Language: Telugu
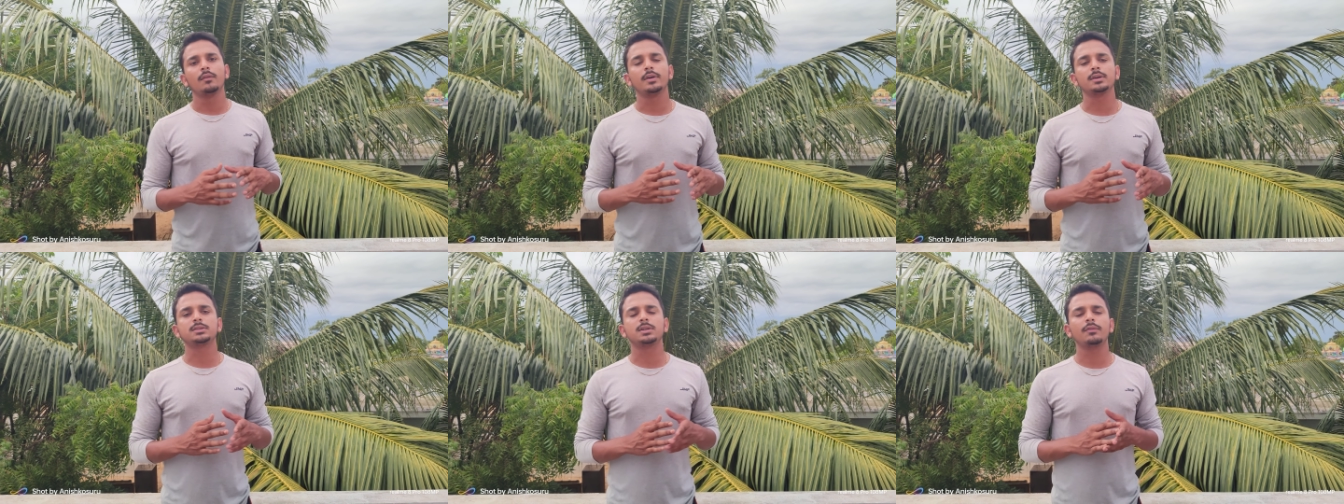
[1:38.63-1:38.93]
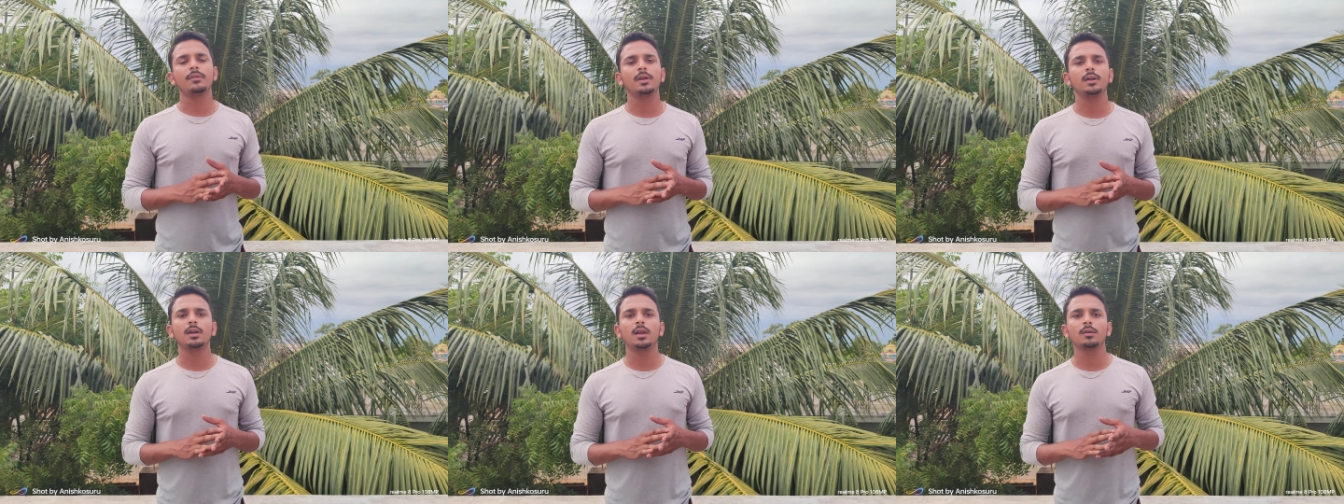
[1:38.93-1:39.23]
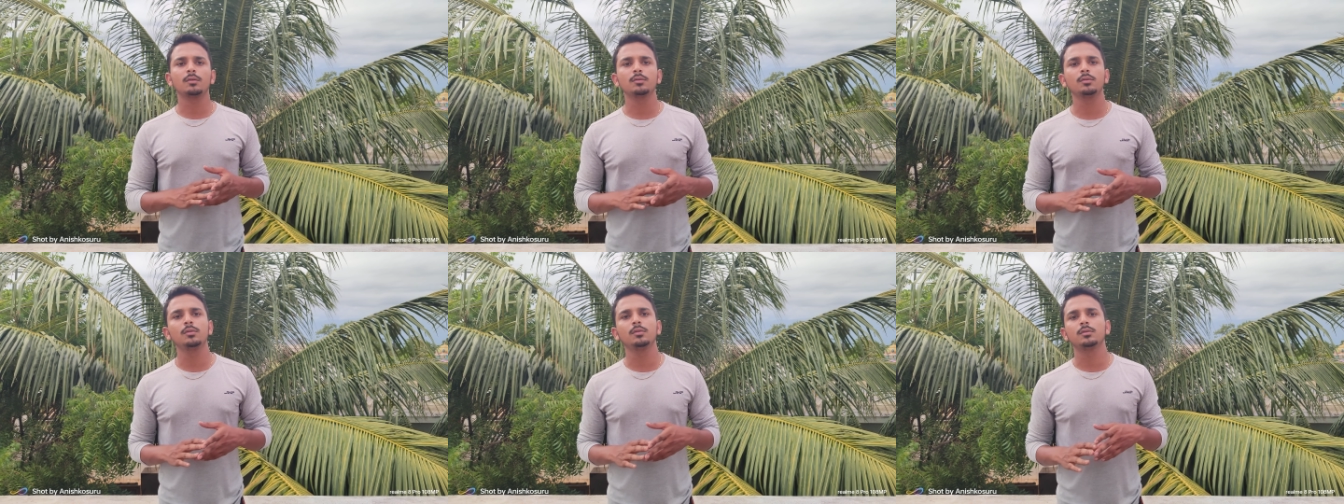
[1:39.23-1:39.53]
ఫస్ట్ ఆఫ్ ఆల్
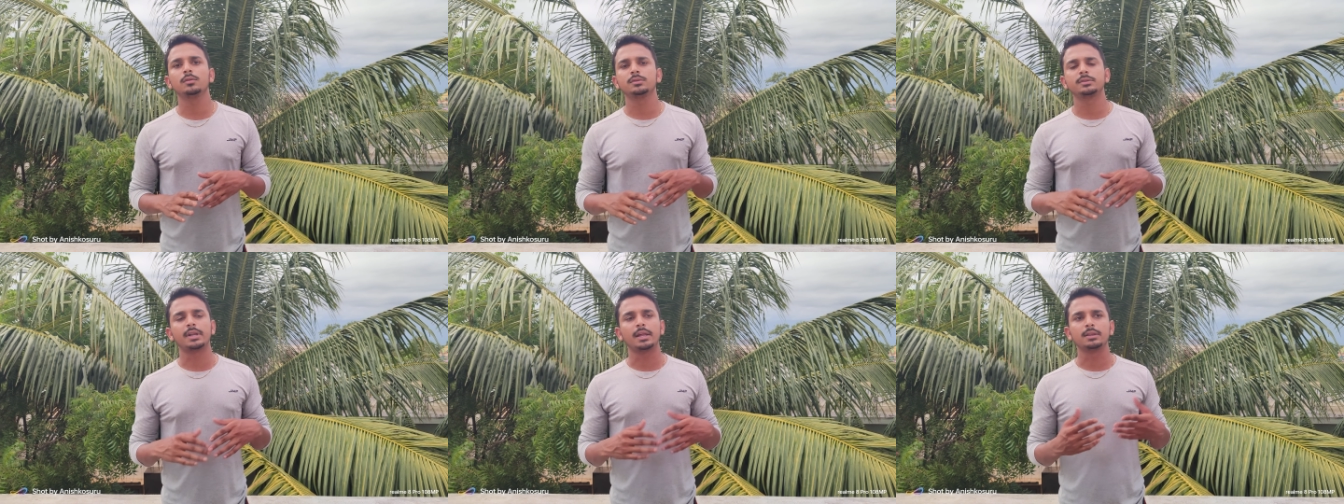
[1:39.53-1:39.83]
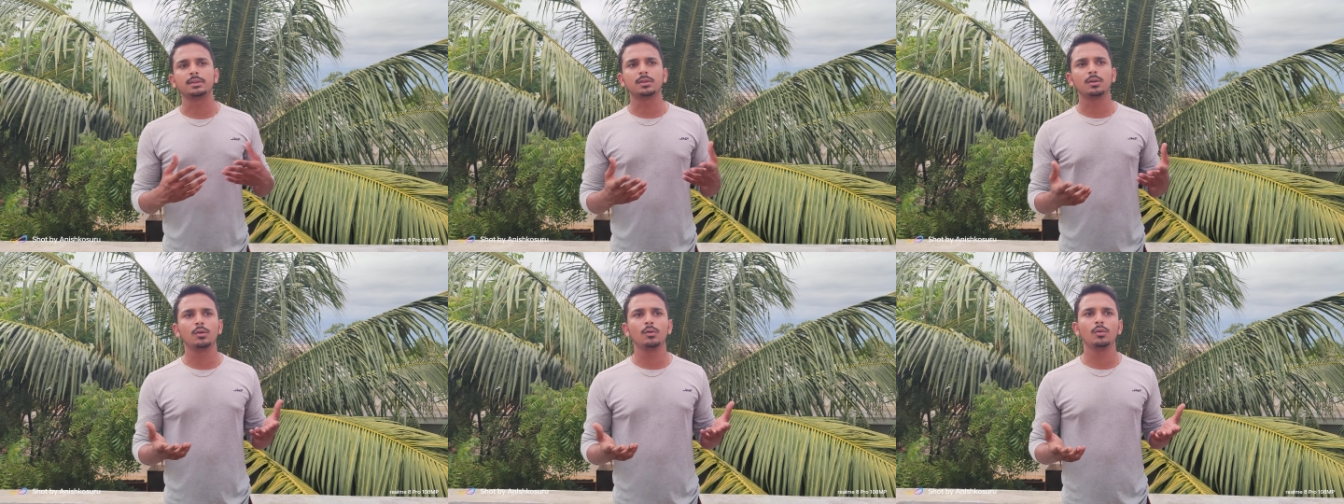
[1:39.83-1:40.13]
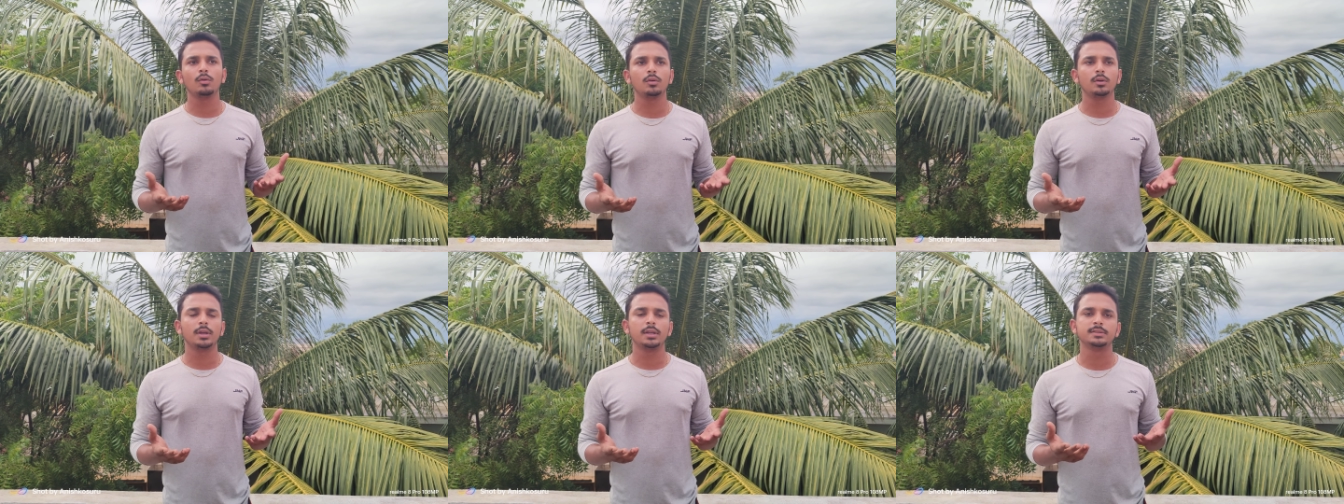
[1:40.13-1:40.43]
నాకు టెన్త్లో
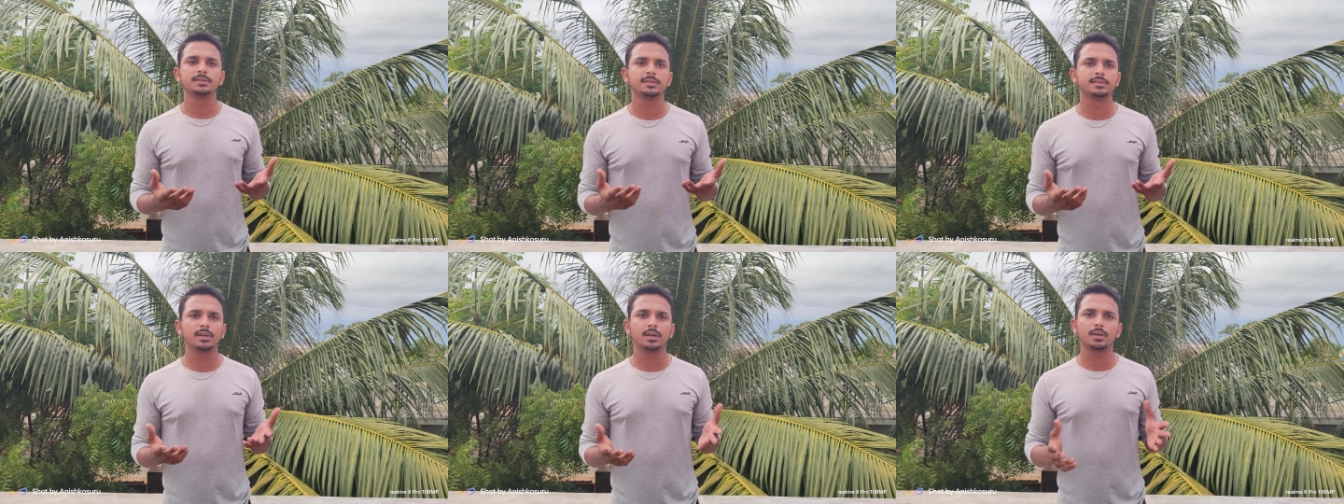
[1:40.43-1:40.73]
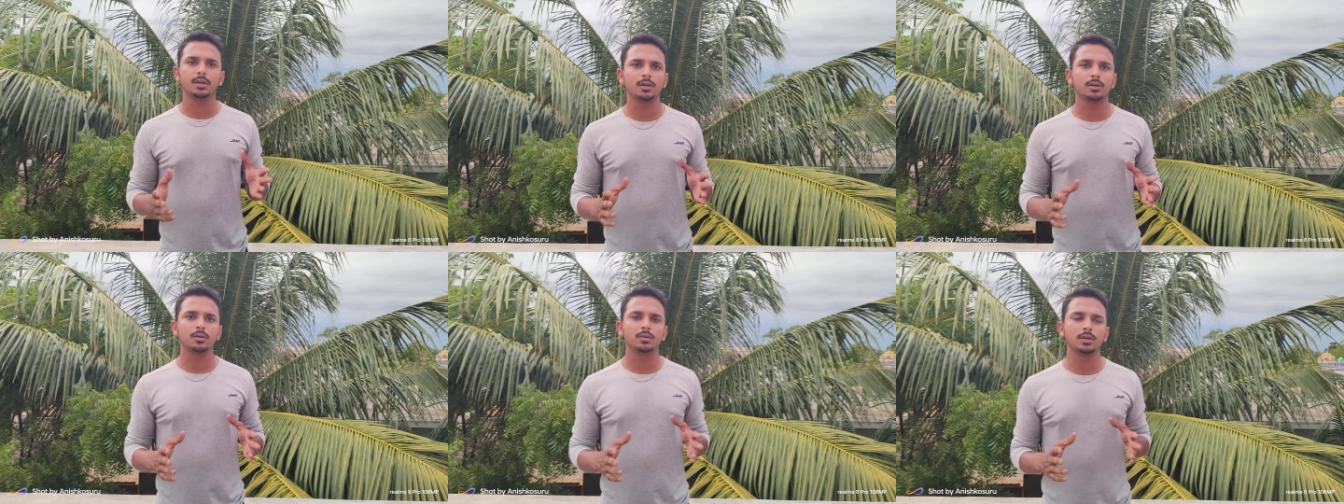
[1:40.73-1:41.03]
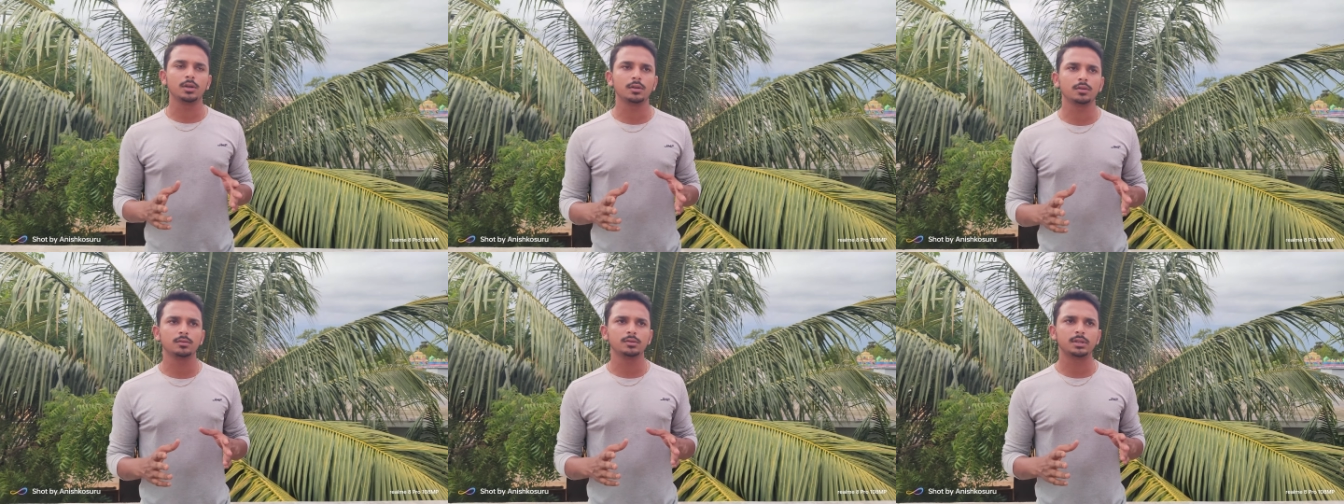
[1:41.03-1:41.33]
ఎన్సీసీ అంటే ఏంటో
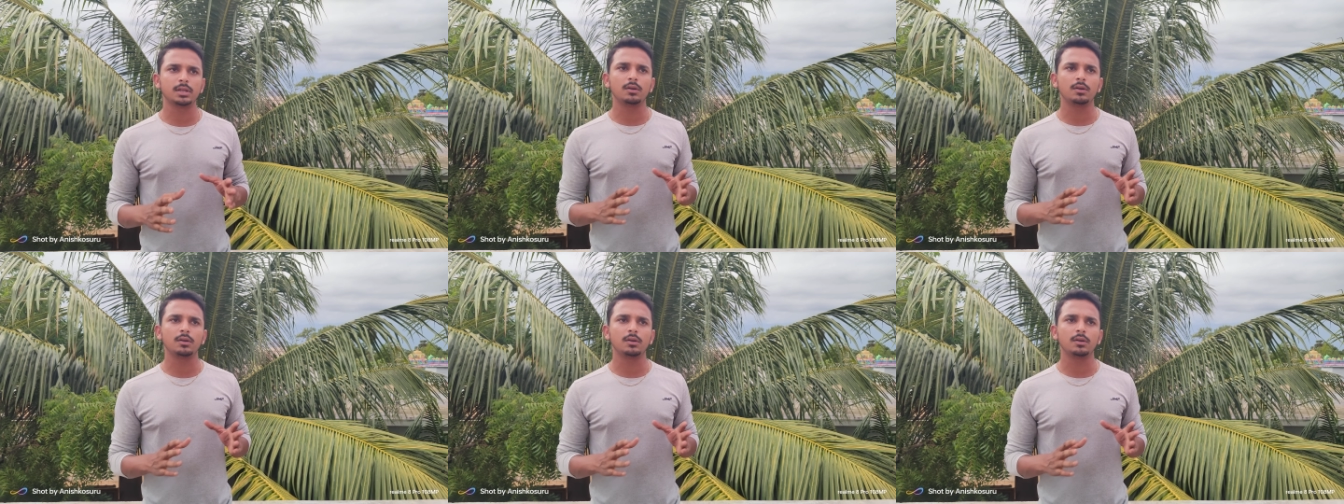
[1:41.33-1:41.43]
తెలియదు